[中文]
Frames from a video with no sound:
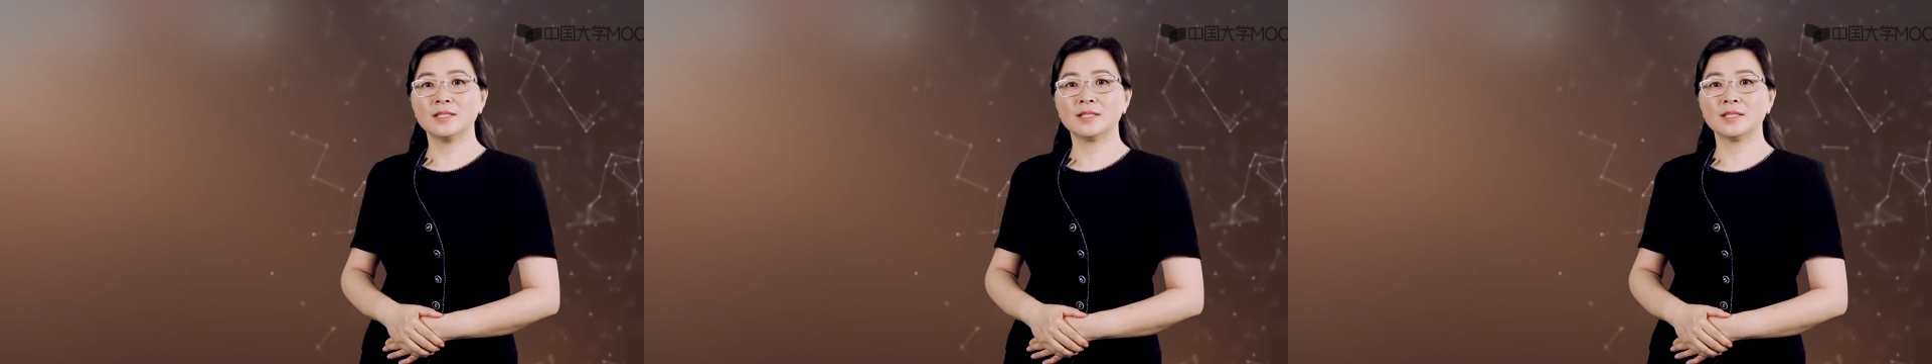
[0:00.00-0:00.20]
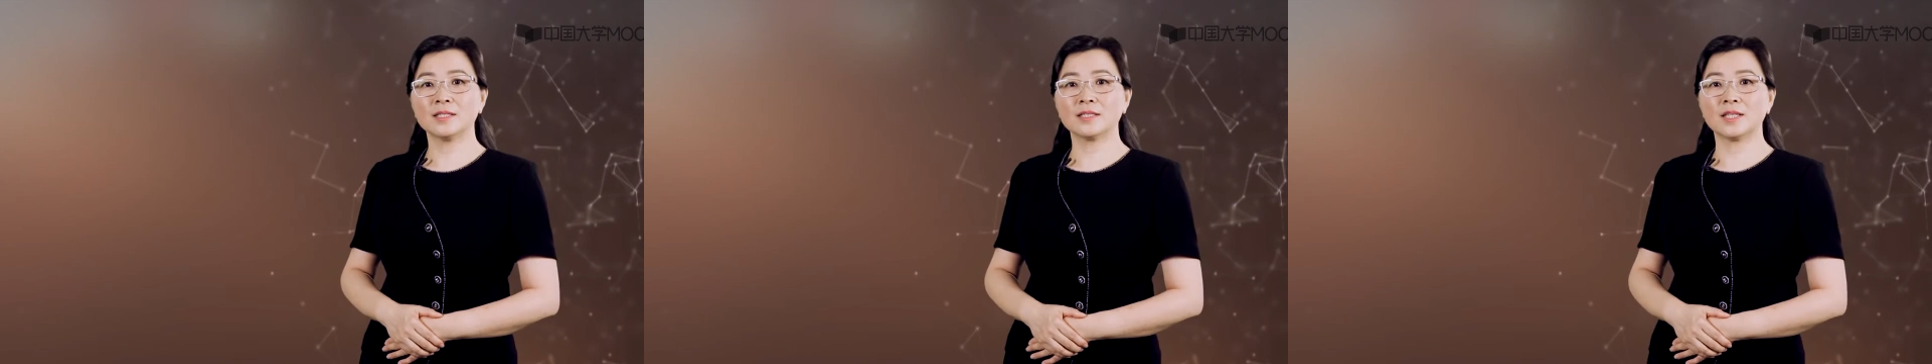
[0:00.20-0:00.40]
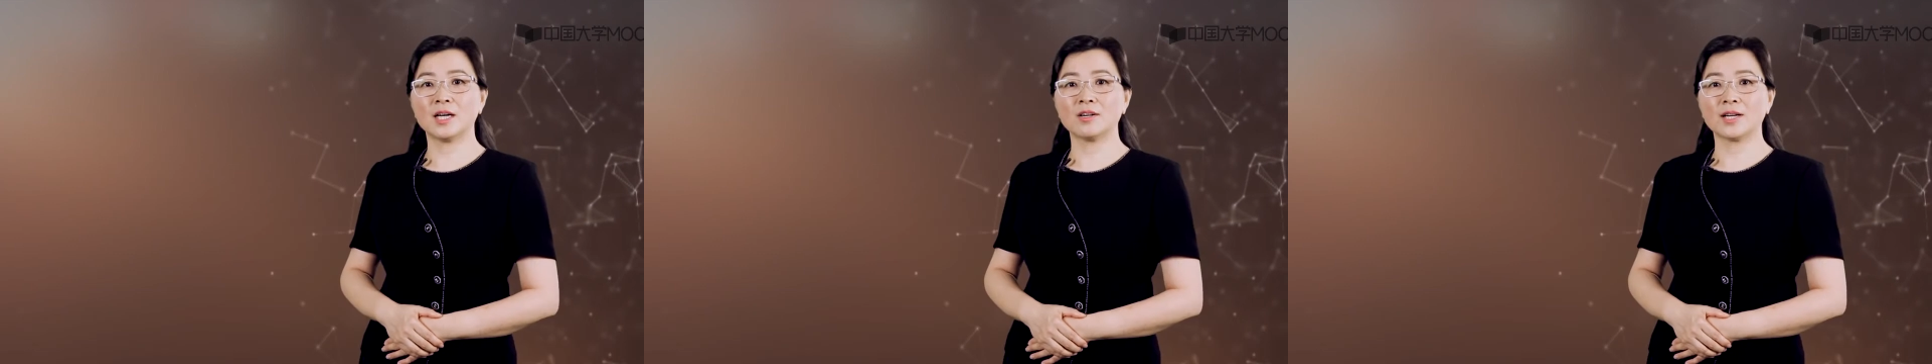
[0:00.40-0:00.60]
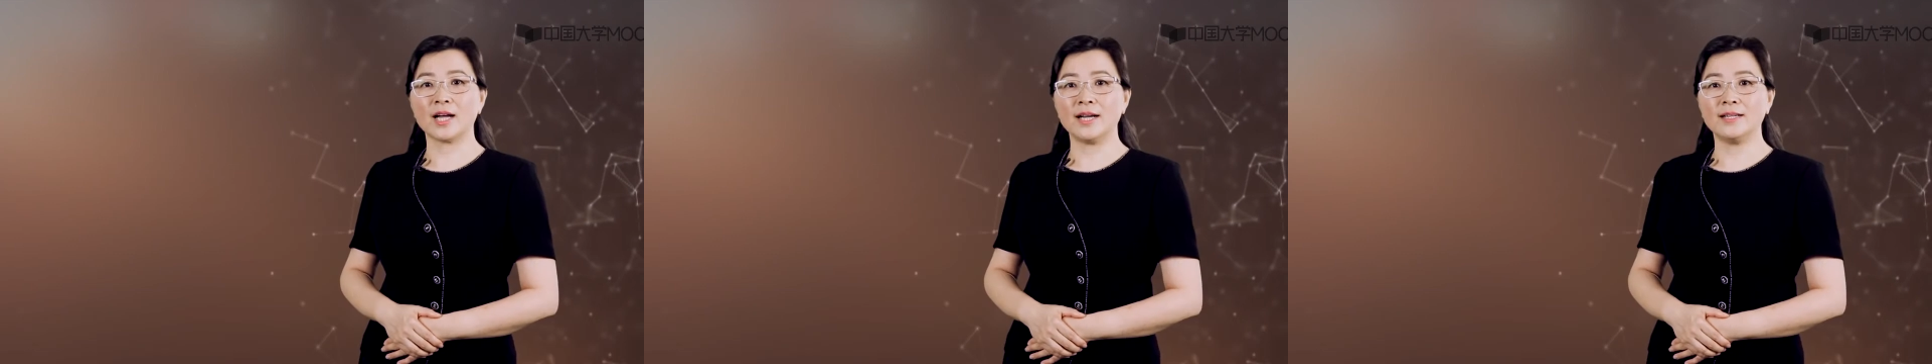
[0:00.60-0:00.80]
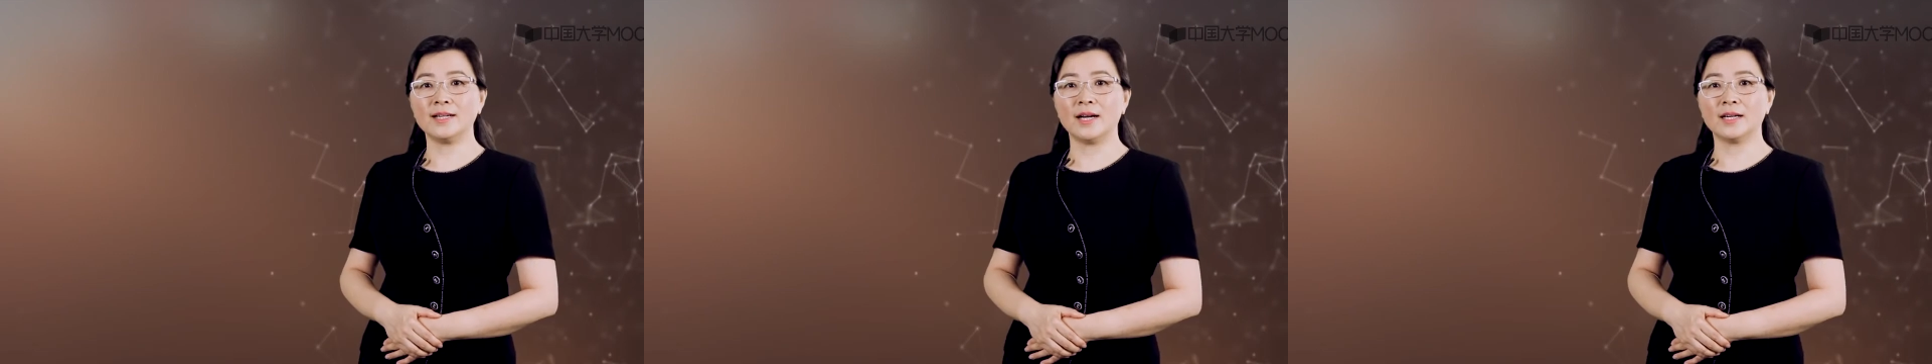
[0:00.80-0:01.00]
生殖道
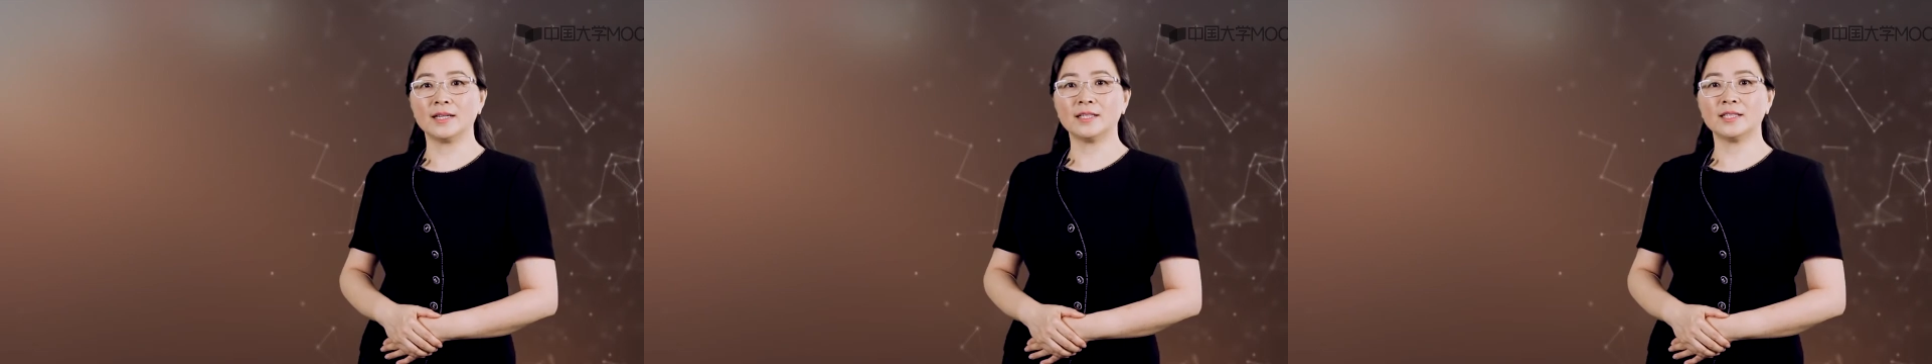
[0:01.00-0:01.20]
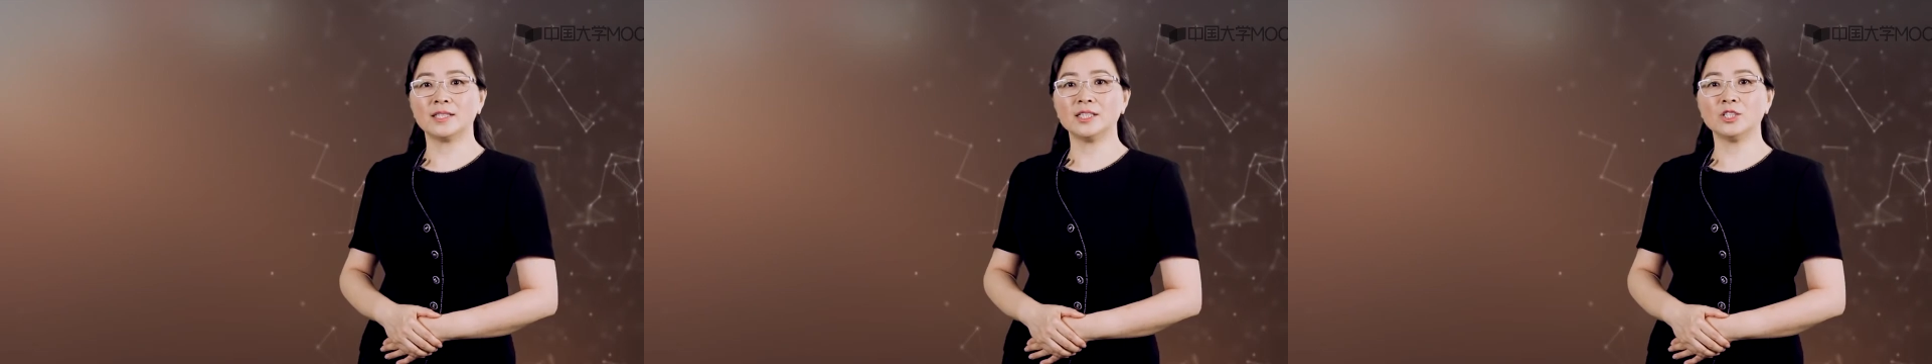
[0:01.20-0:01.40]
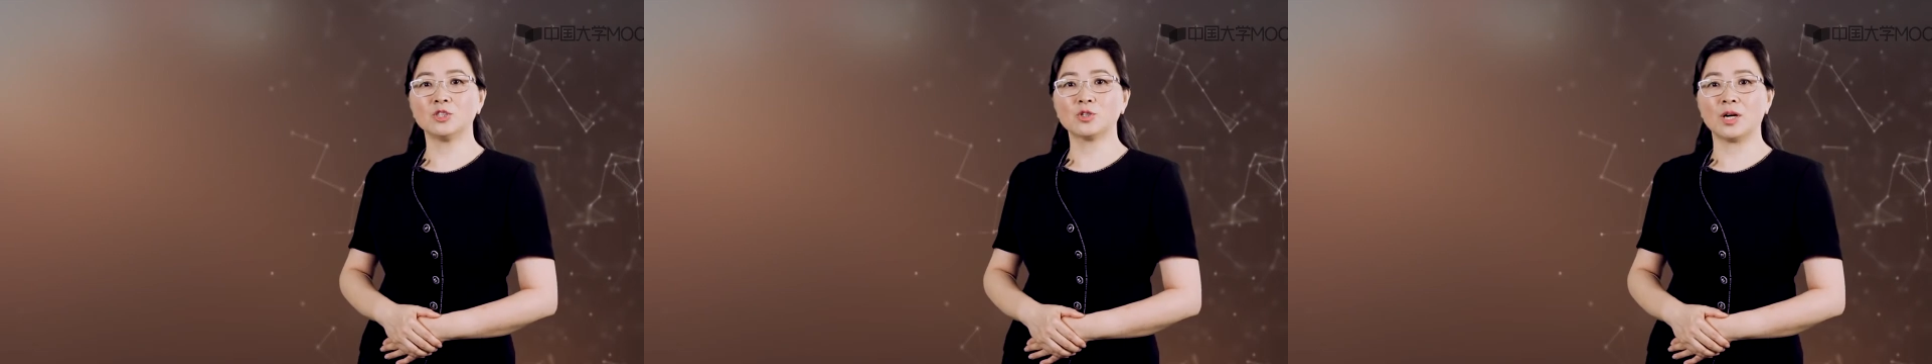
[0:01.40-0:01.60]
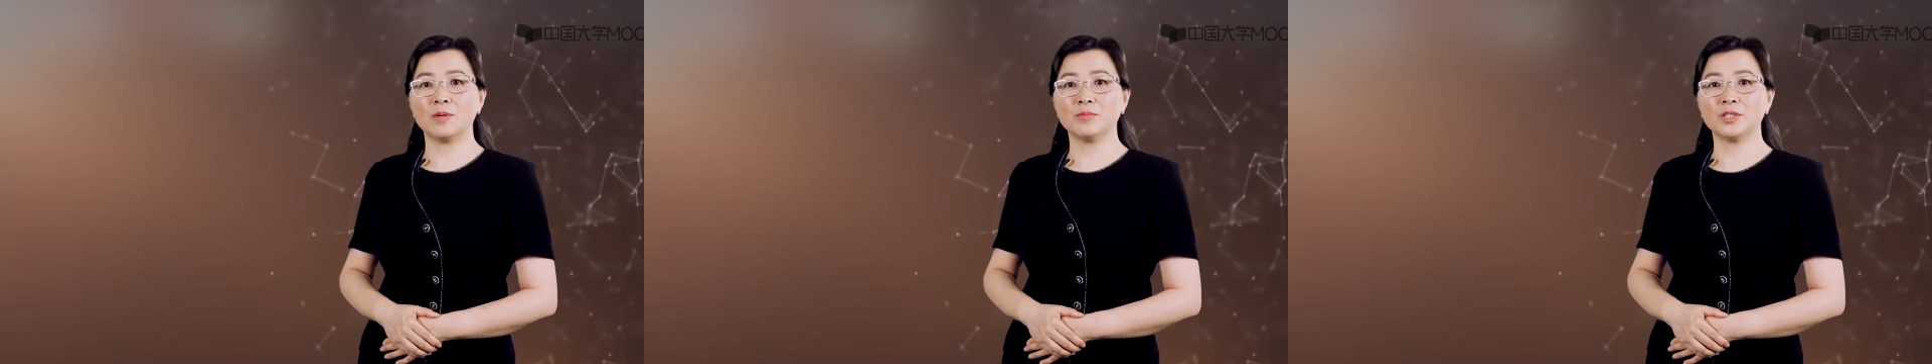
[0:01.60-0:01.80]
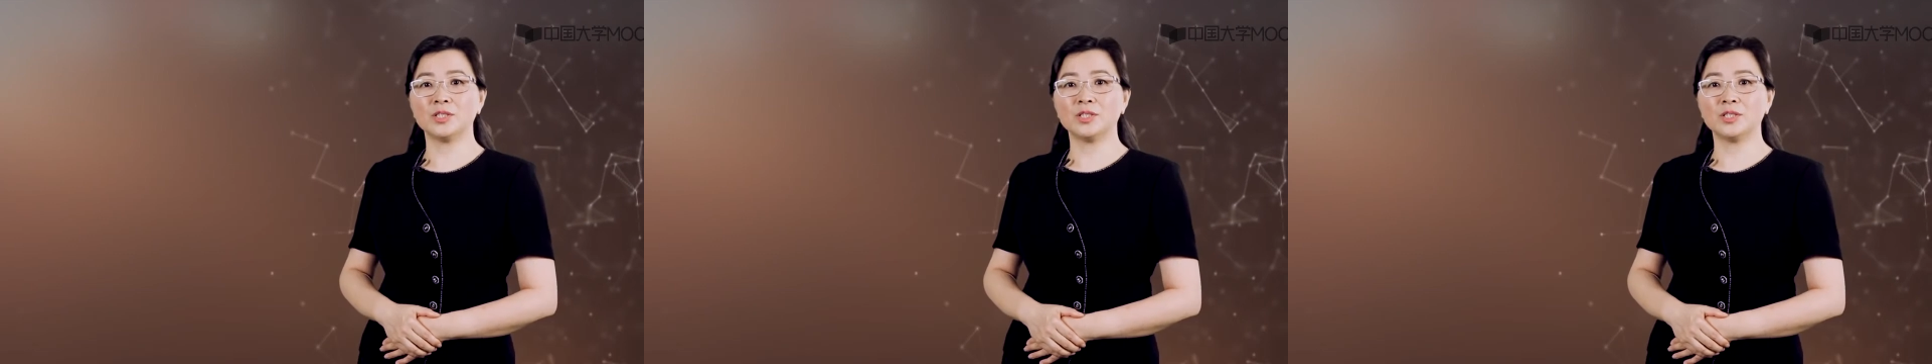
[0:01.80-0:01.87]
感染和性传